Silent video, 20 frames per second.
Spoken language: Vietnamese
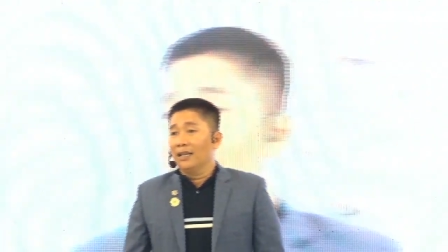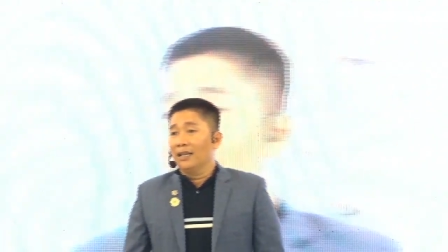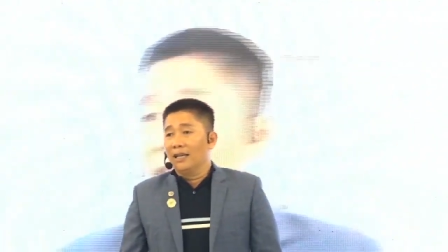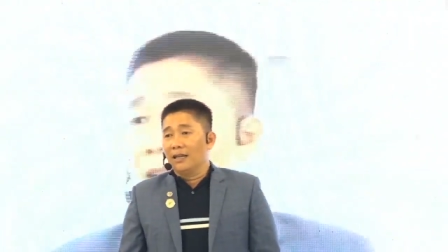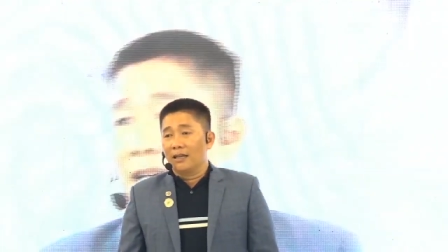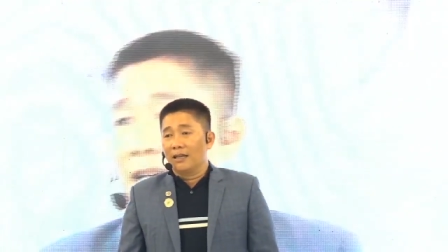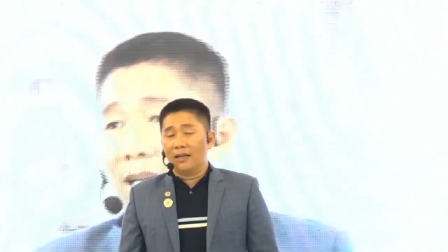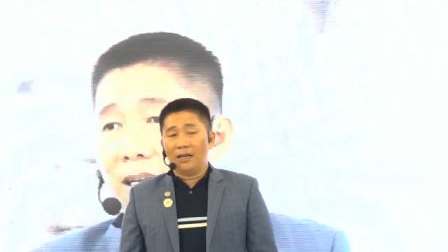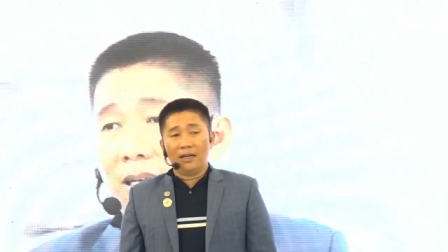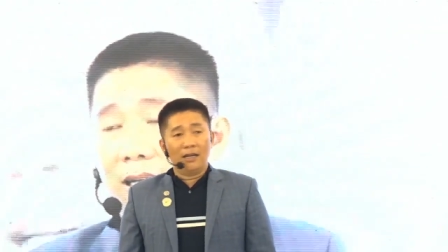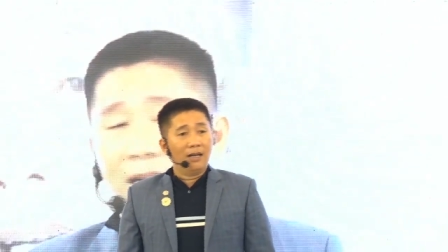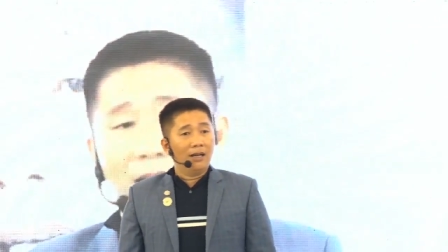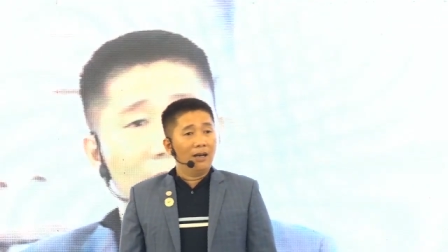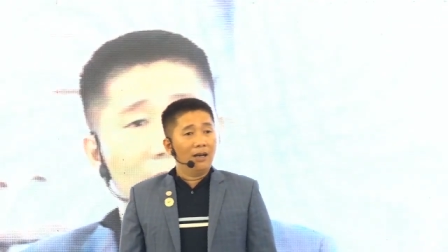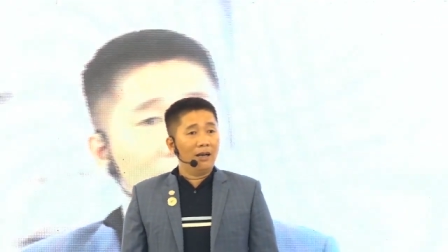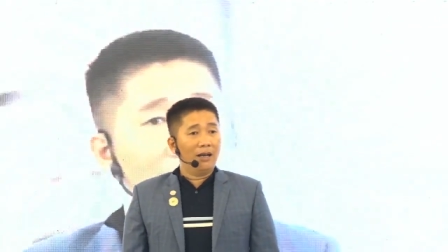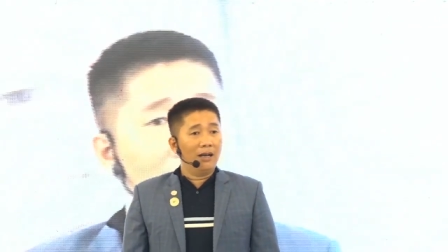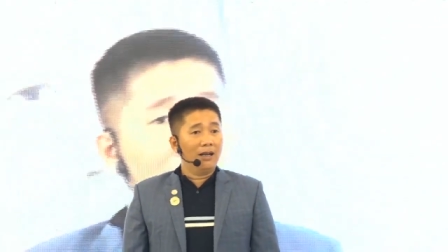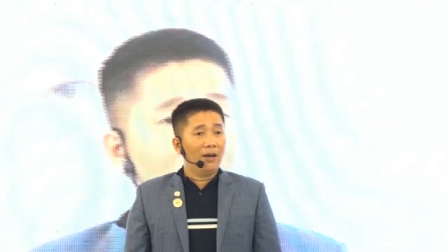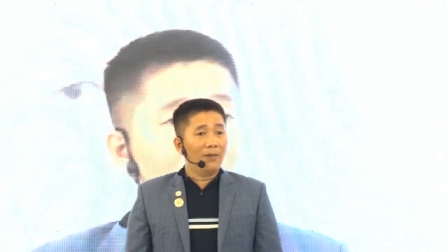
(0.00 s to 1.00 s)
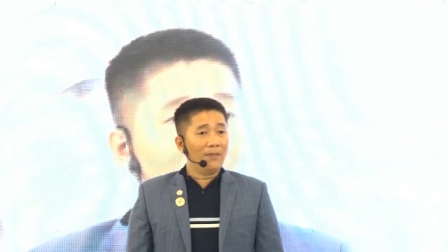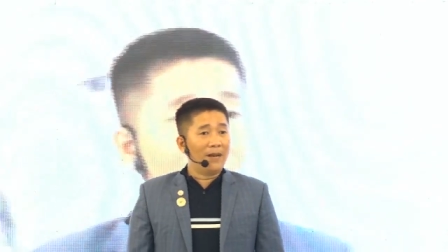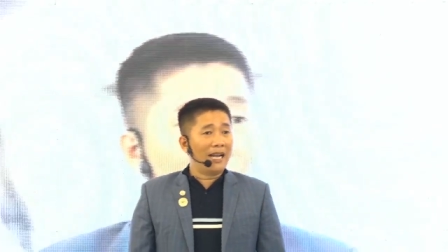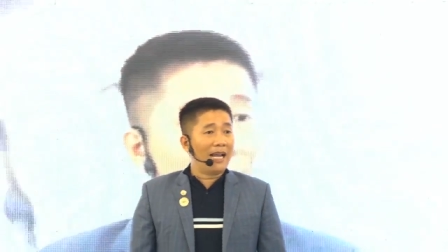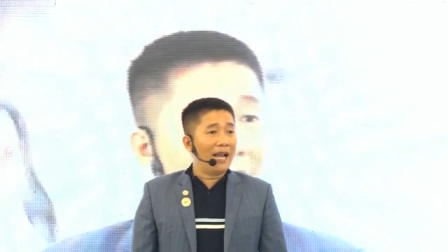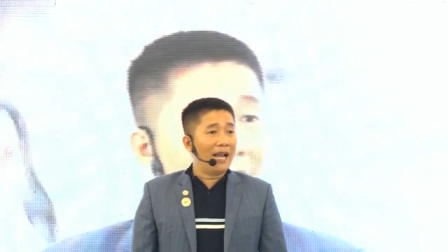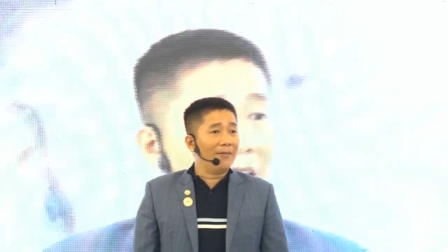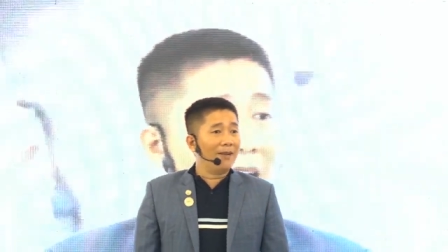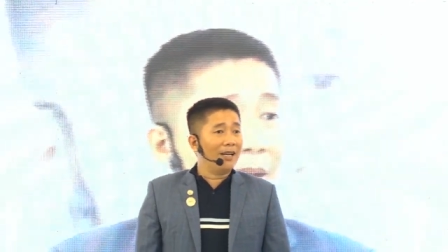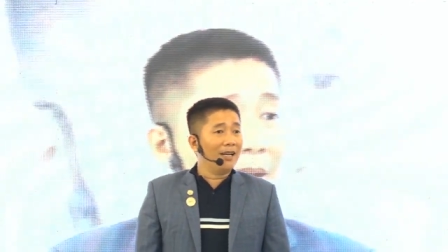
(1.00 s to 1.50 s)
à, à, hôm nay
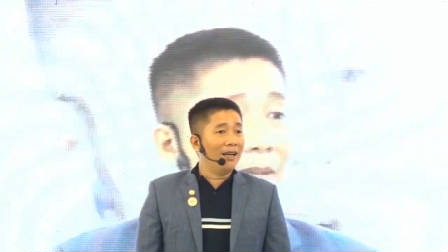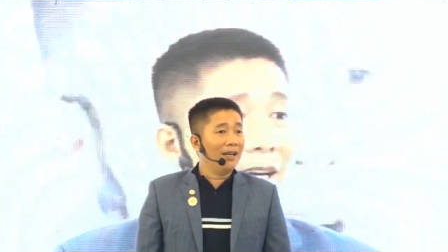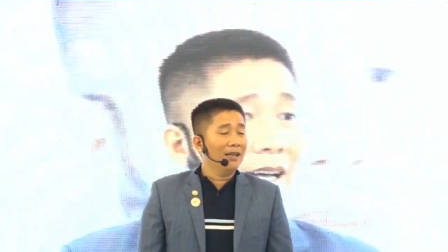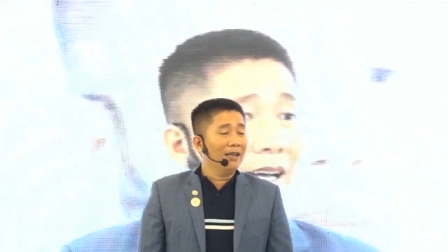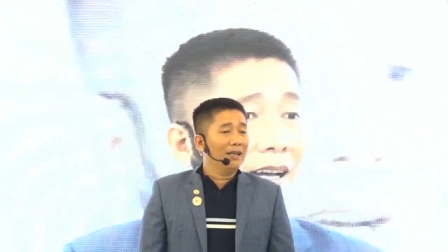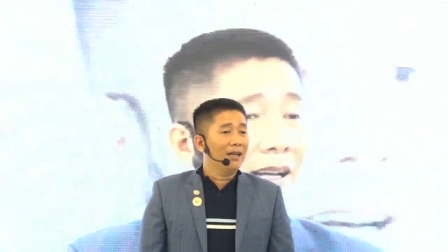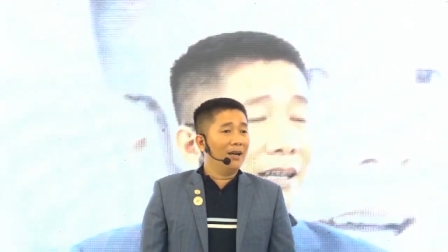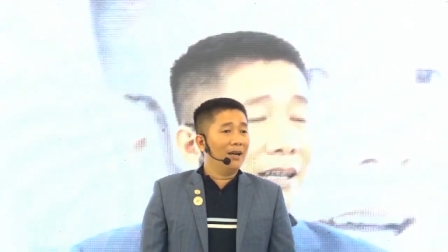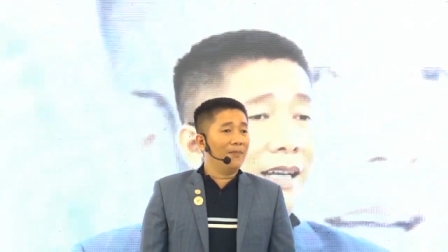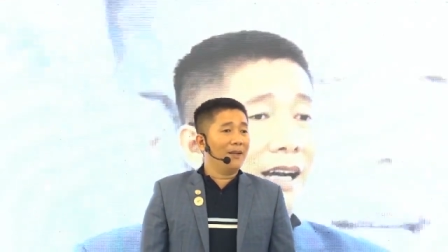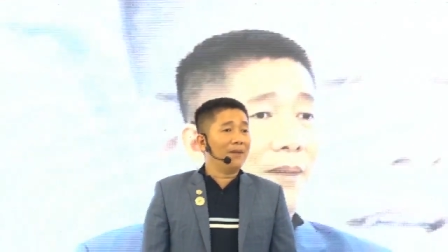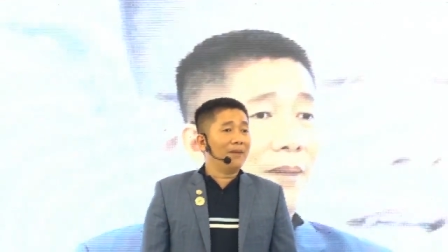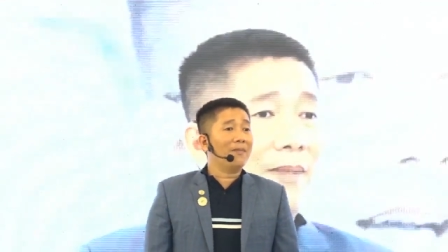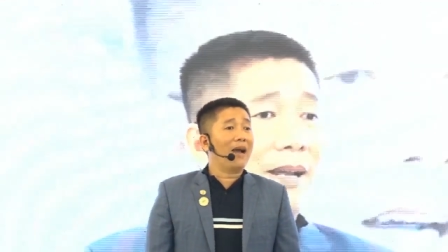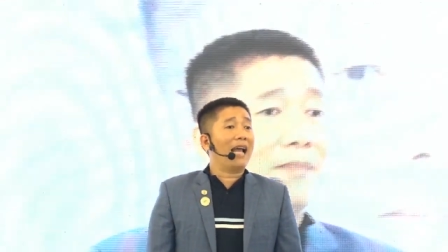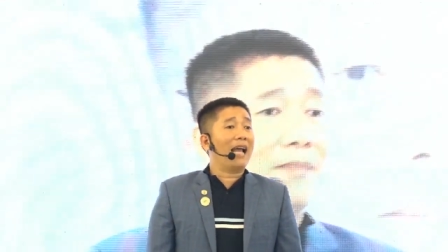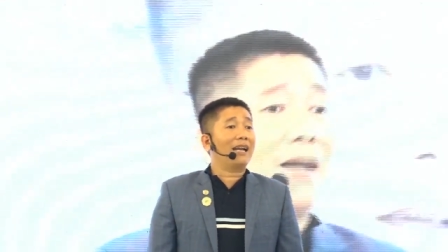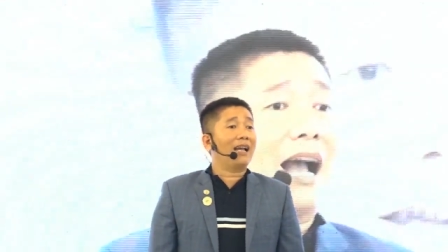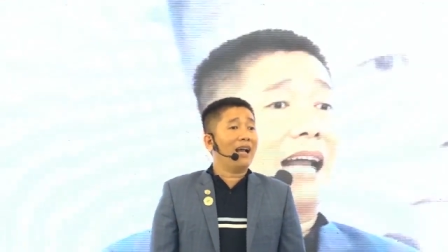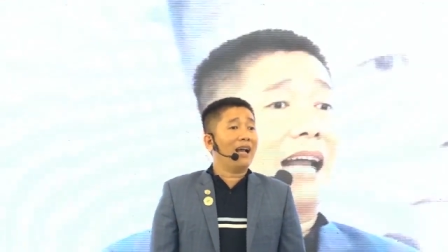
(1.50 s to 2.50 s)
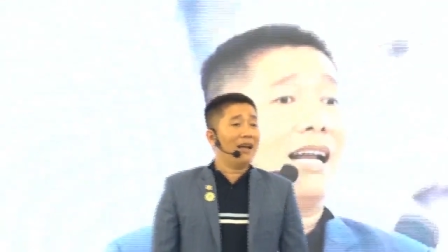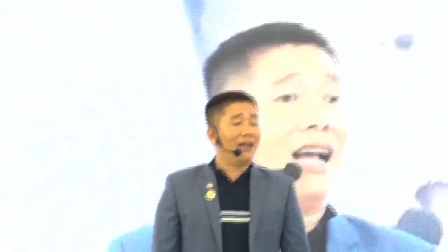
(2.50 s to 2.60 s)
ai bên đó à, mấy bà đó